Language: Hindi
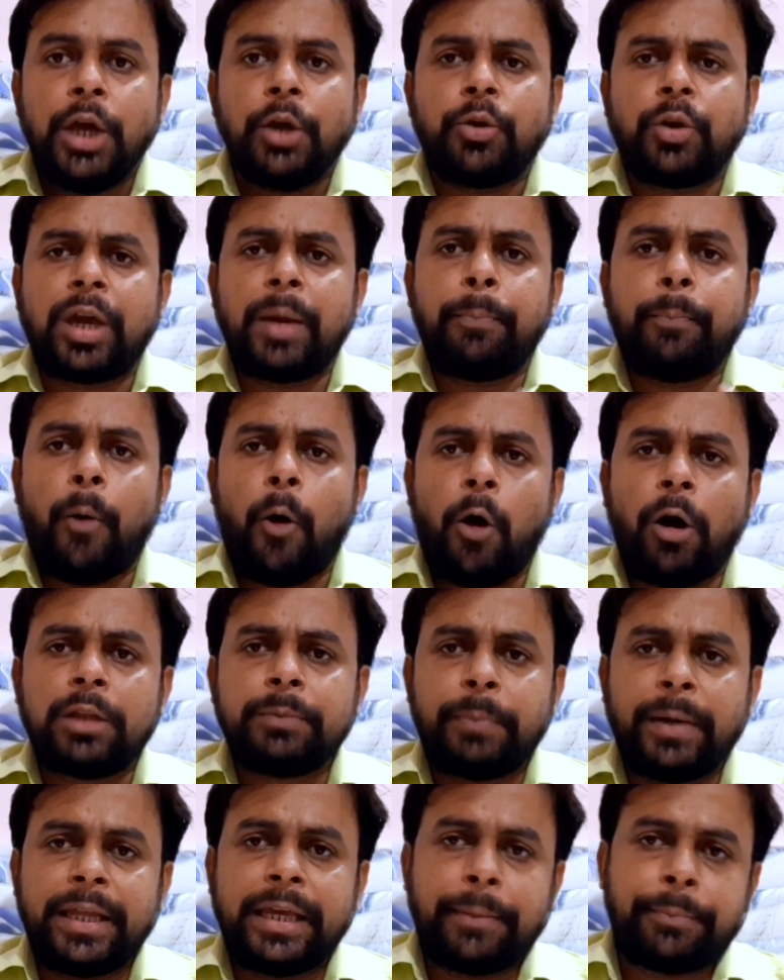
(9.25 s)
क्योंकि
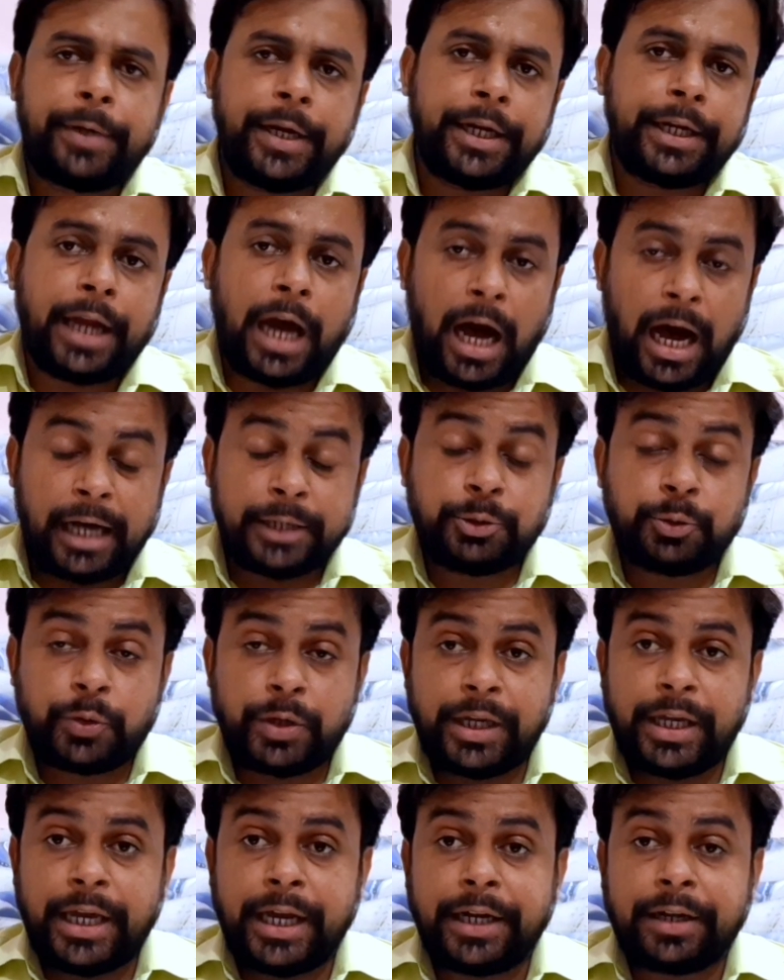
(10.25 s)
बहुत बड़ी अपडेट आ
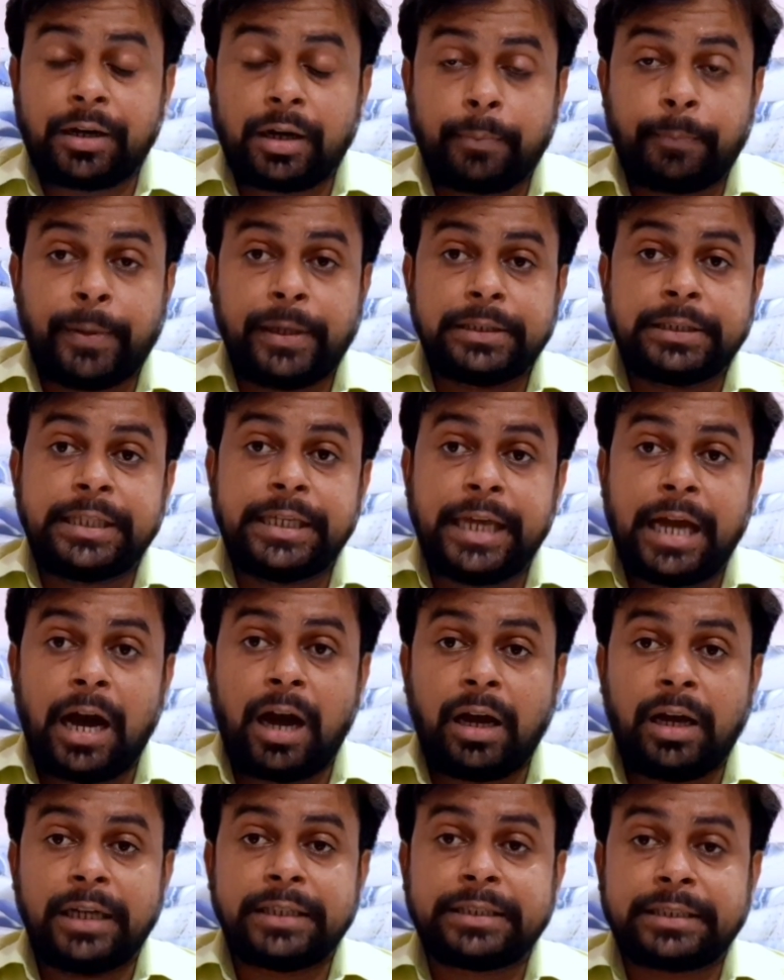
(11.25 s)
चुकी है ट्रिपल सी
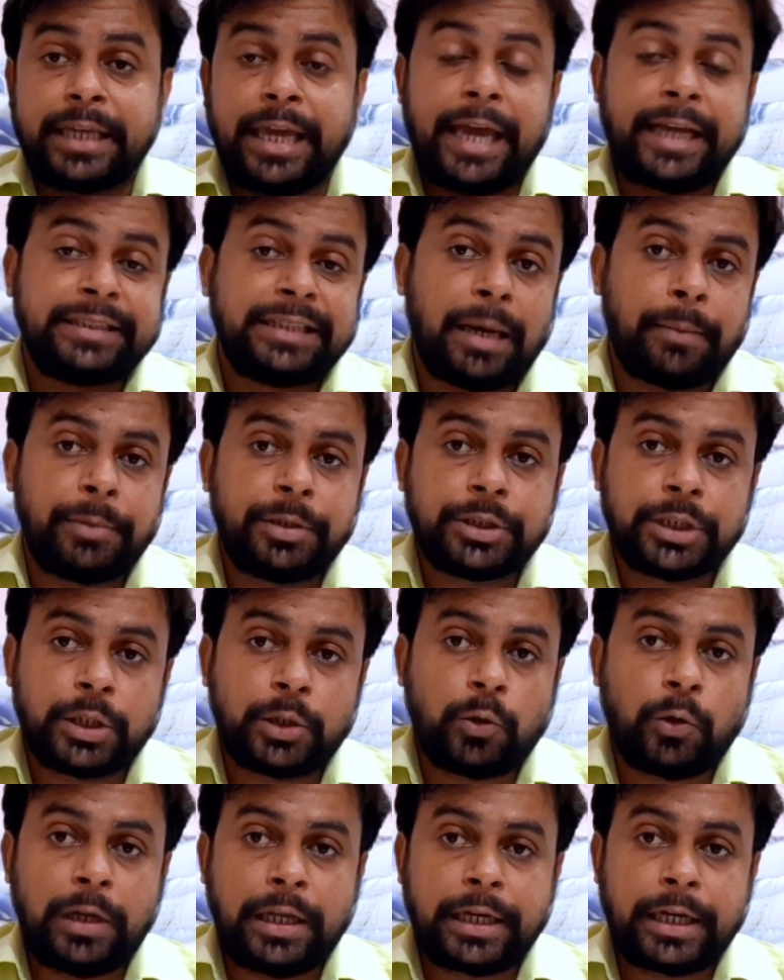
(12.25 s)
अगस्त के एग्जामिनेशन
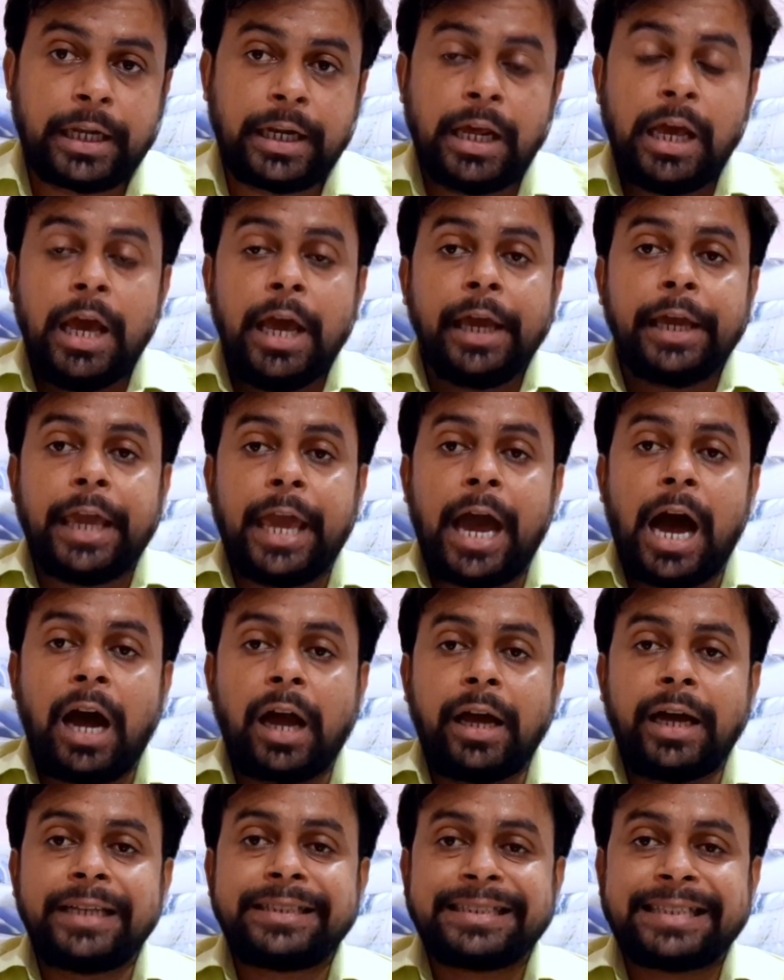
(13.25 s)
को लेकर कि
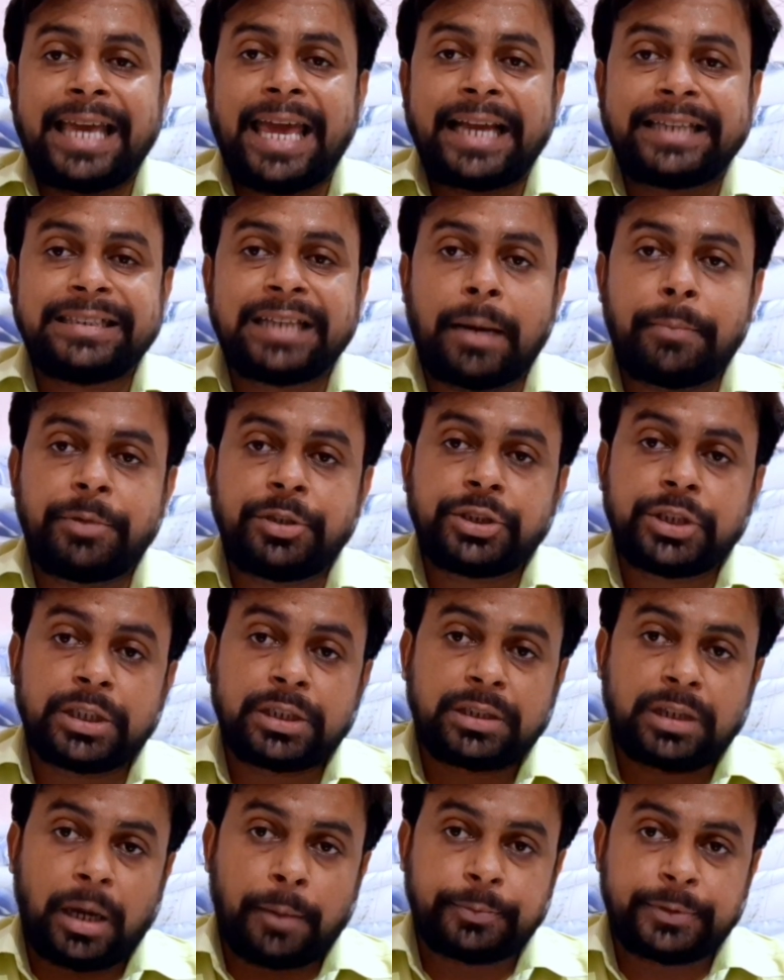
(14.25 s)
अगस्त के एग्जामिनेशन
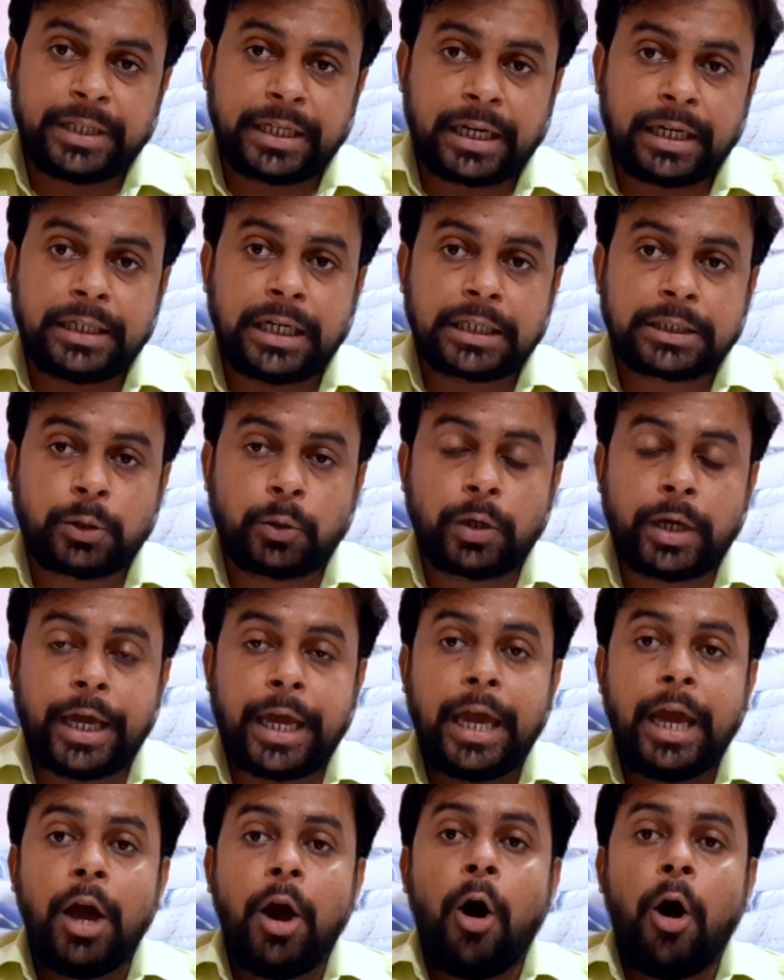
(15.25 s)
कब से कंडक्ट होंगे